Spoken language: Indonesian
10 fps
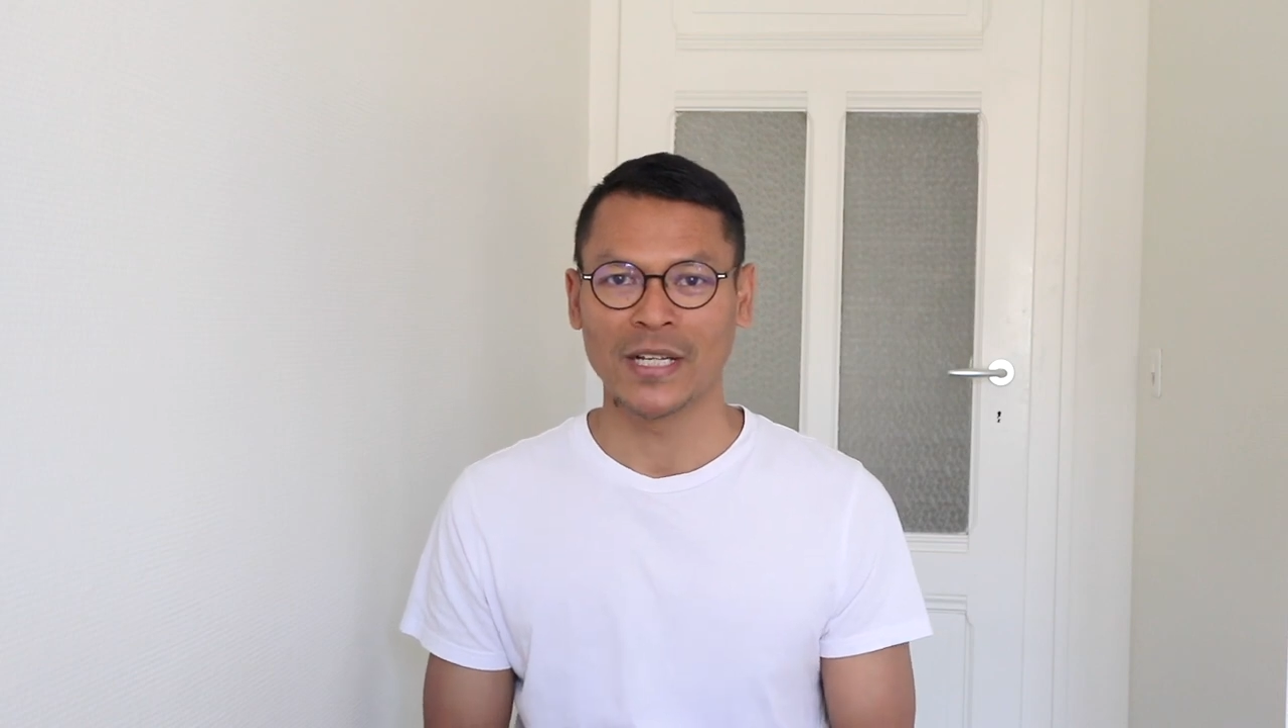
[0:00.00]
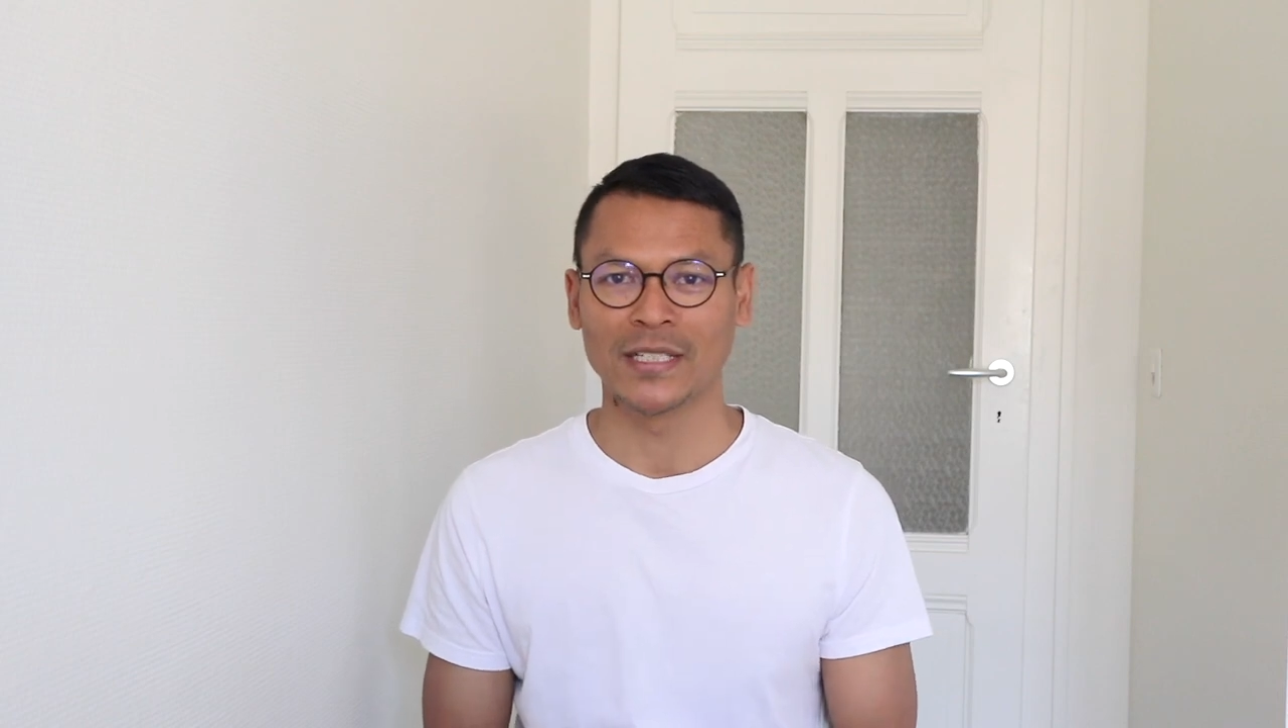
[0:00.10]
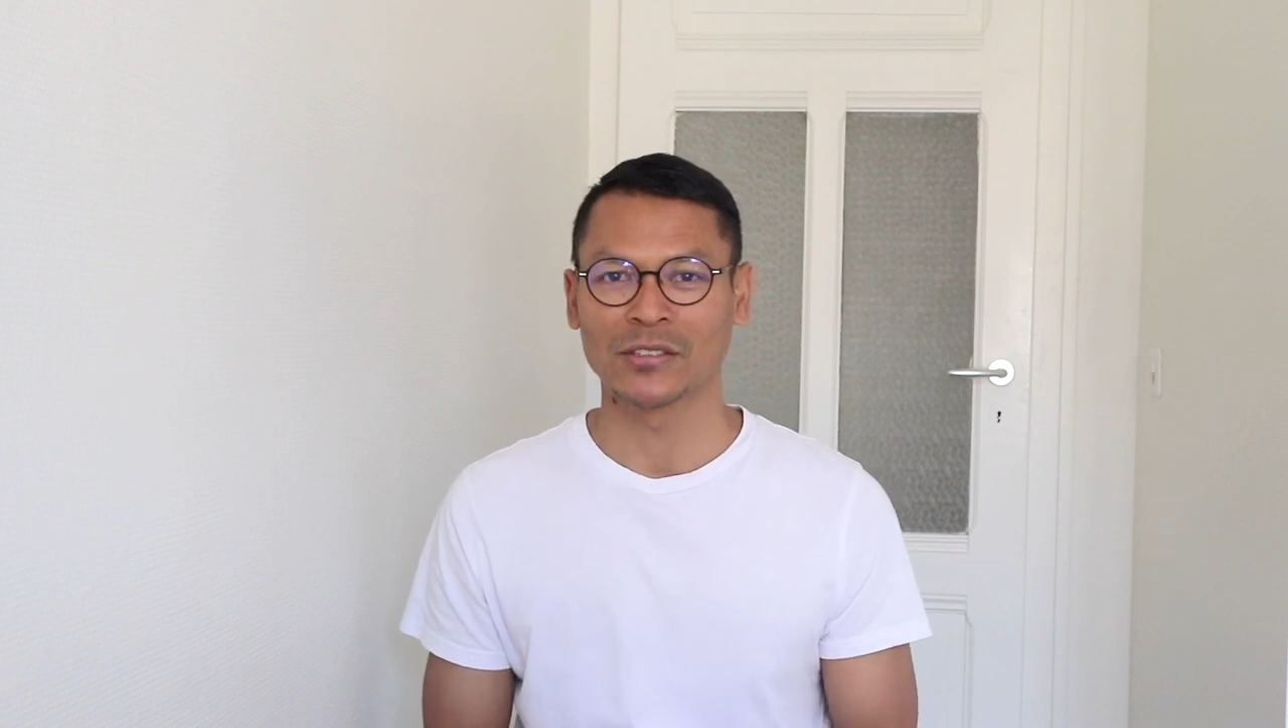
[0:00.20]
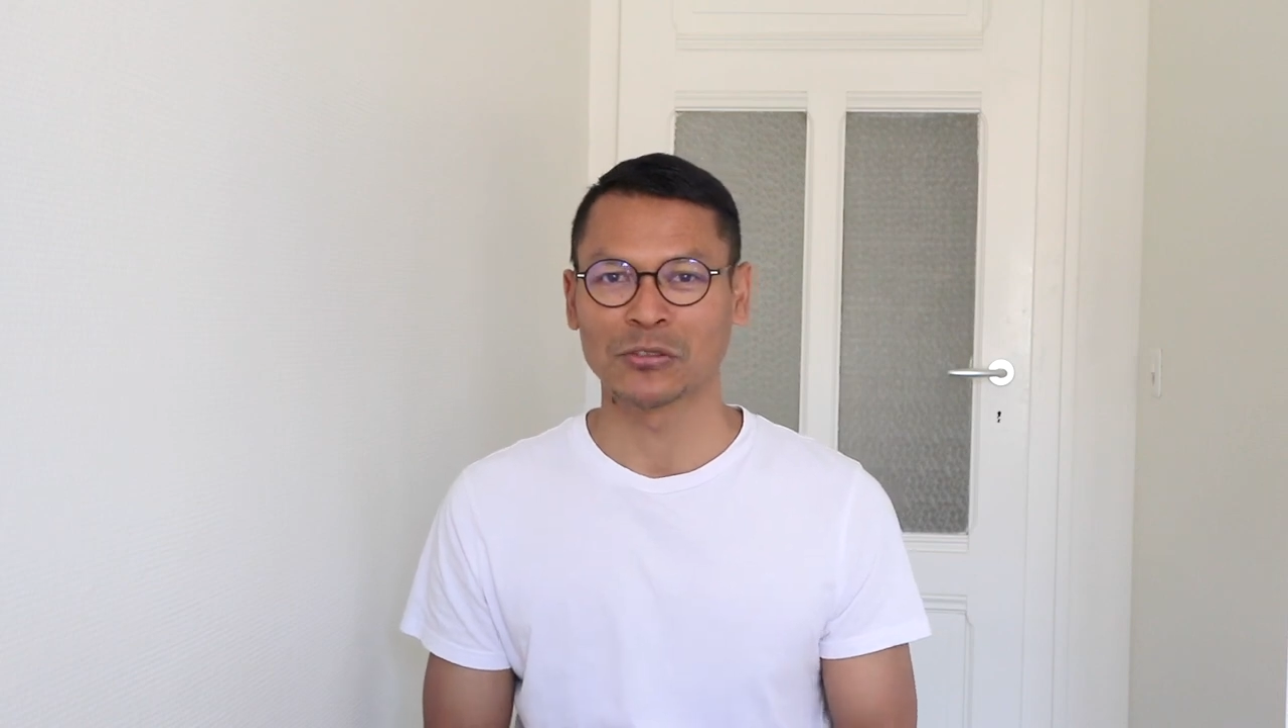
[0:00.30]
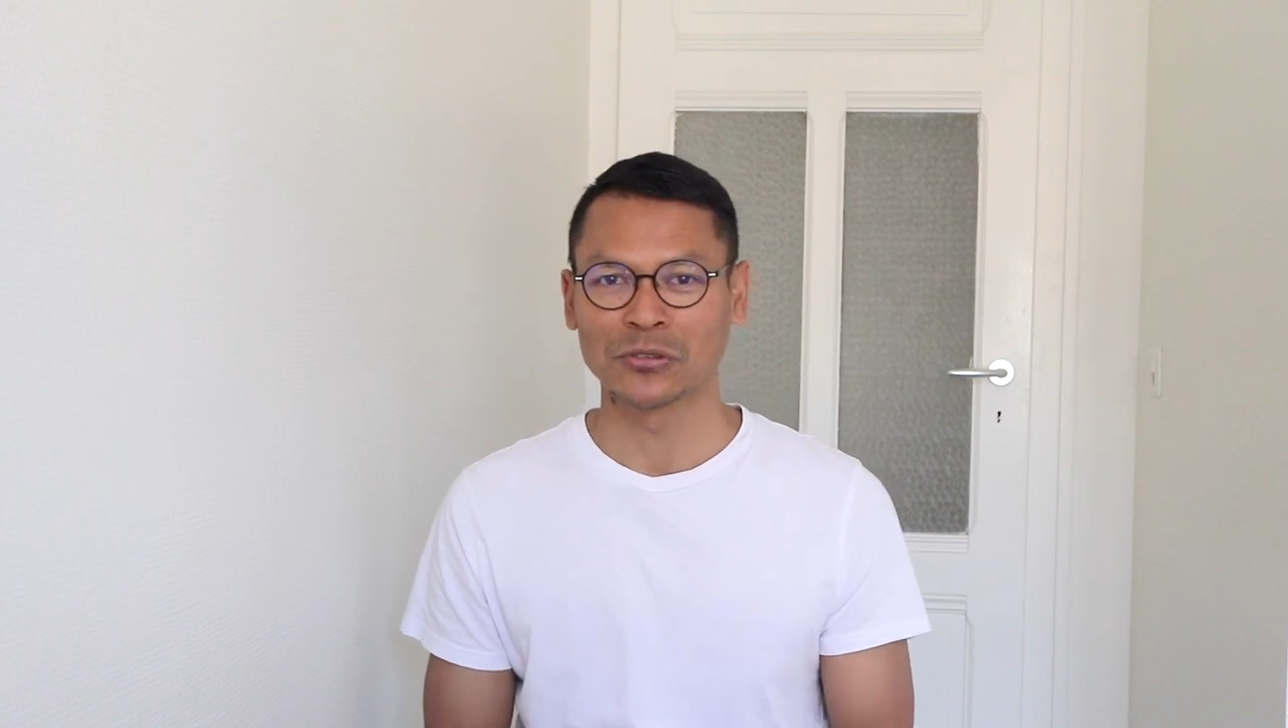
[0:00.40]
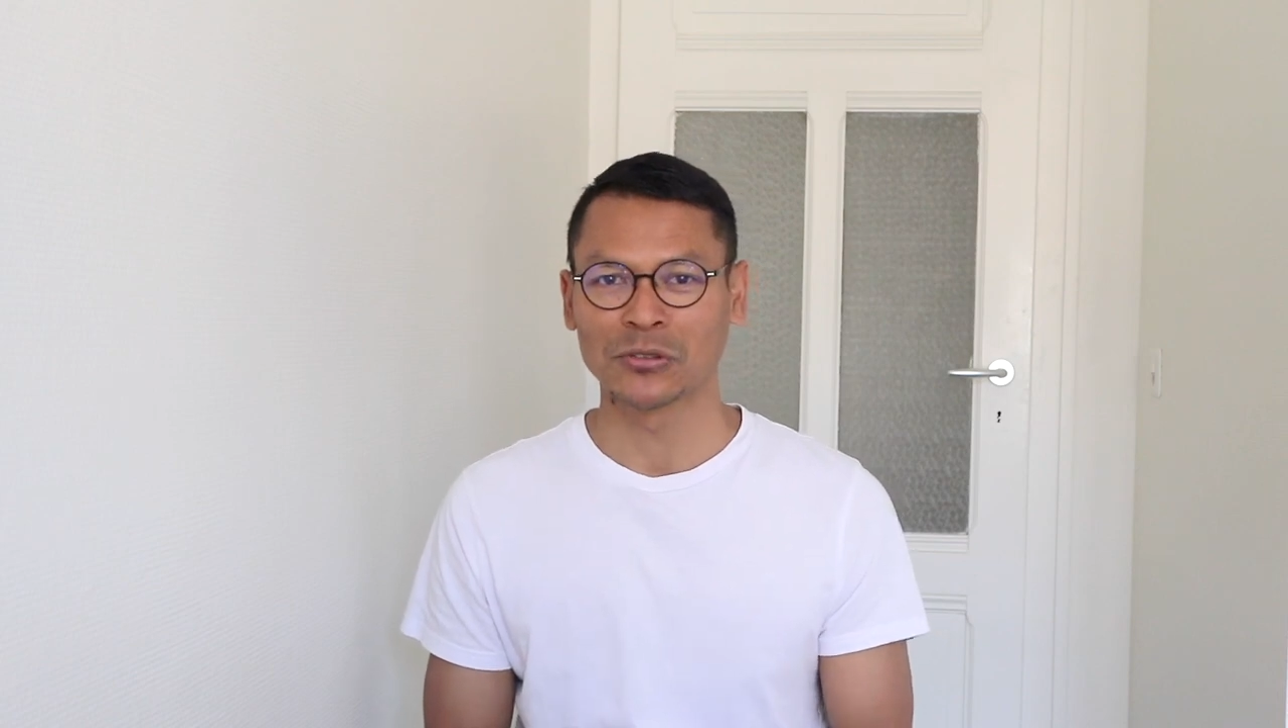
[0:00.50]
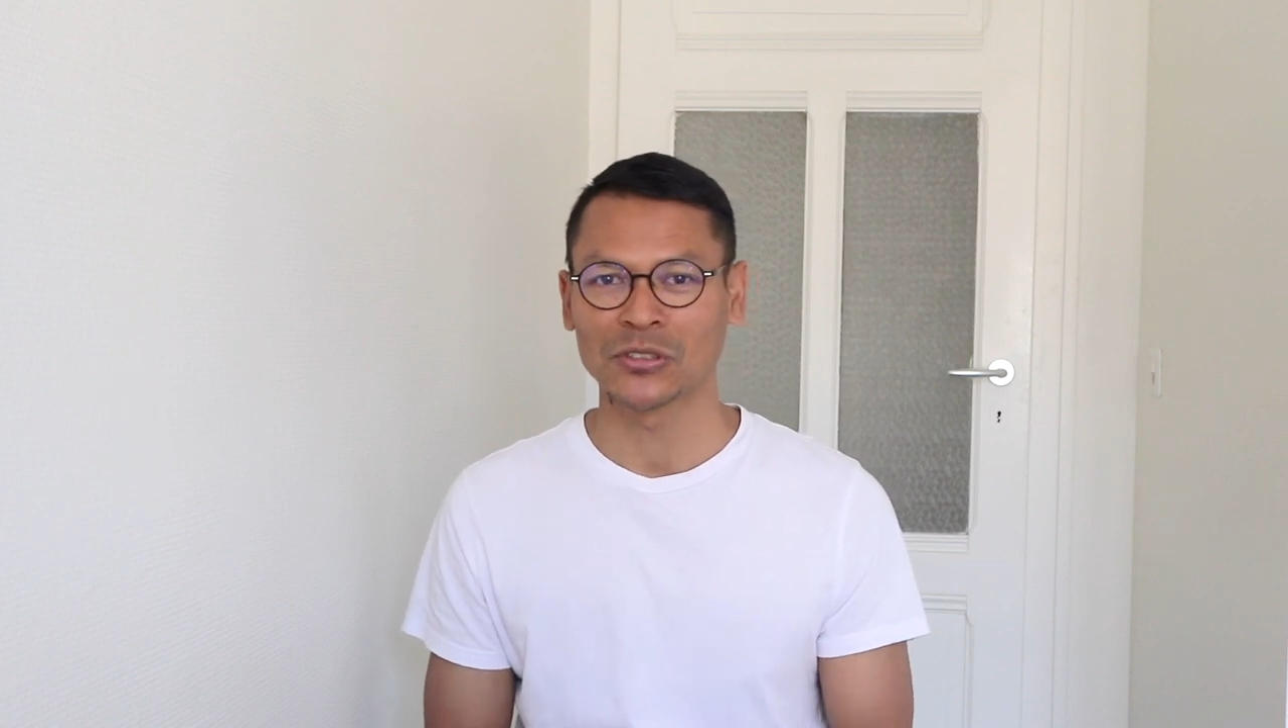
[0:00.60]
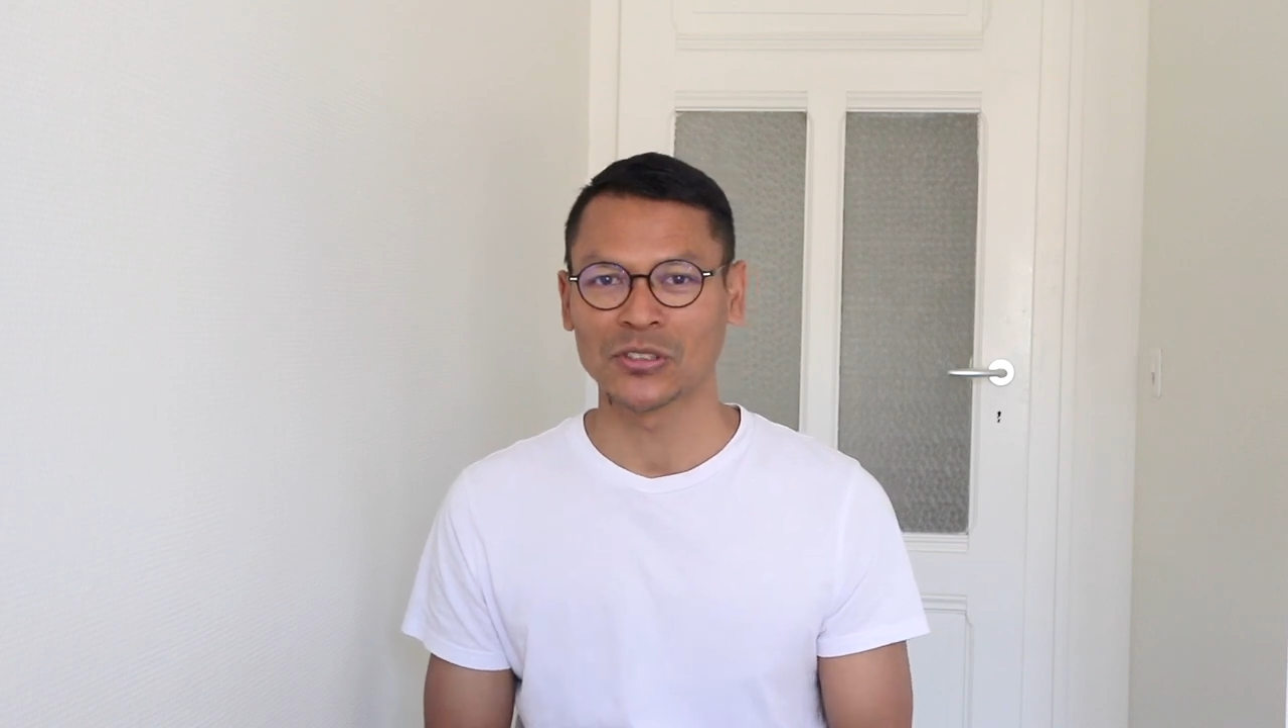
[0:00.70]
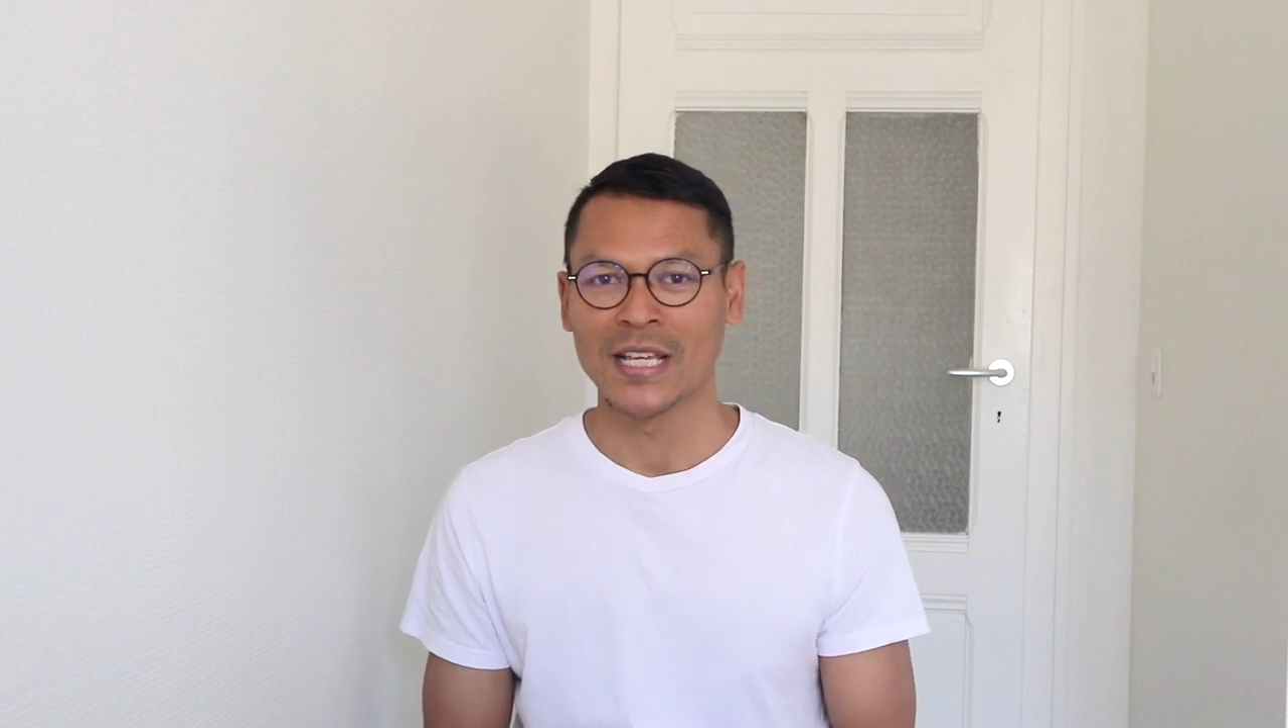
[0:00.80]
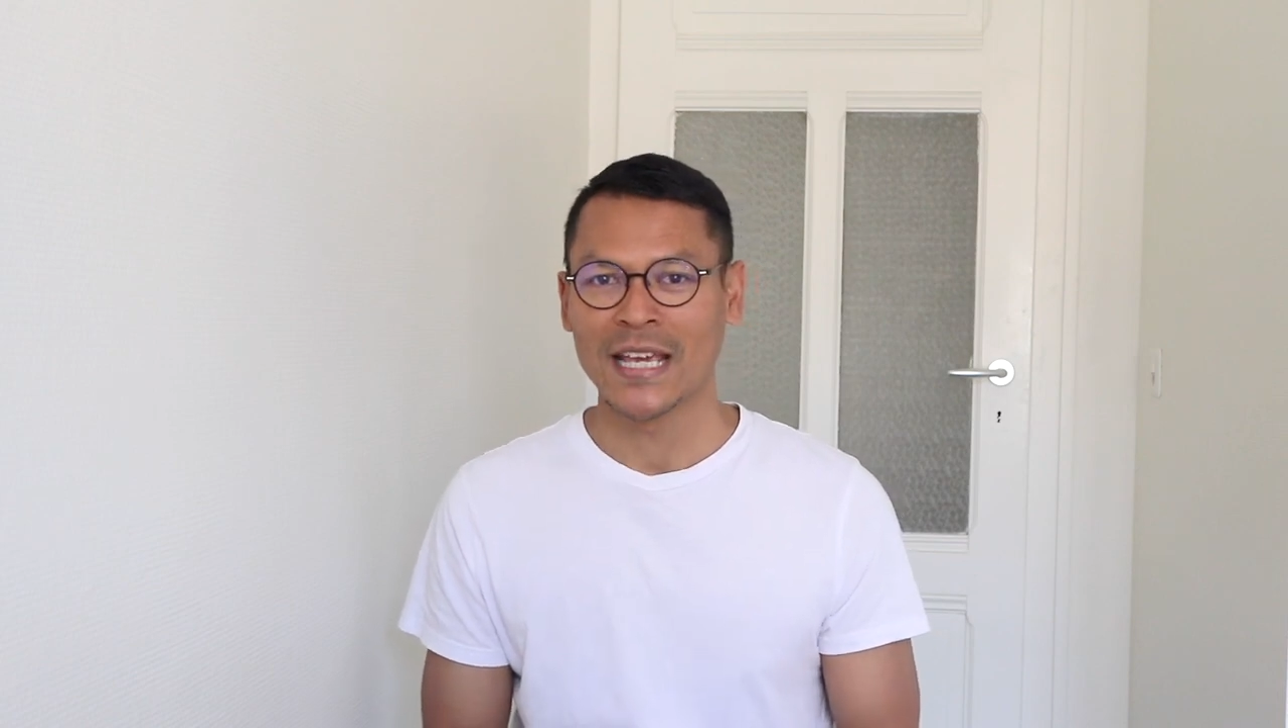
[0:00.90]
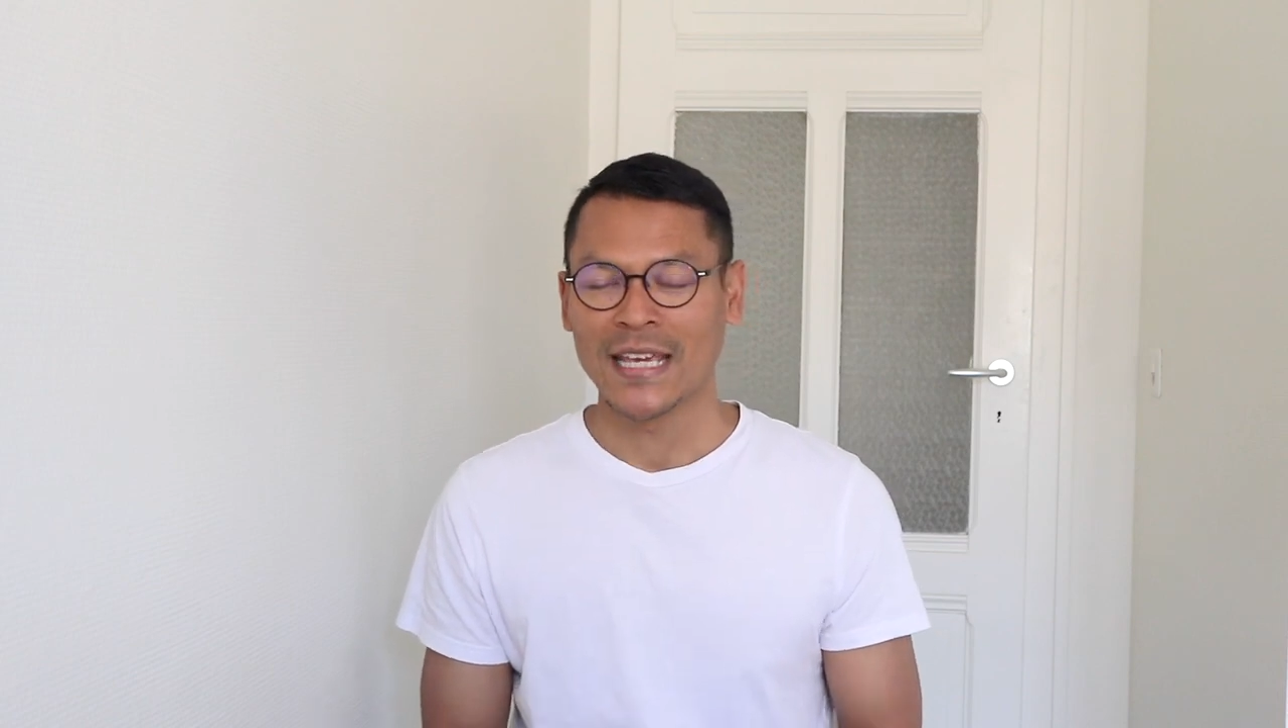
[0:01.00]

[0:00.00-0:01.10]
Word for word: dan khusus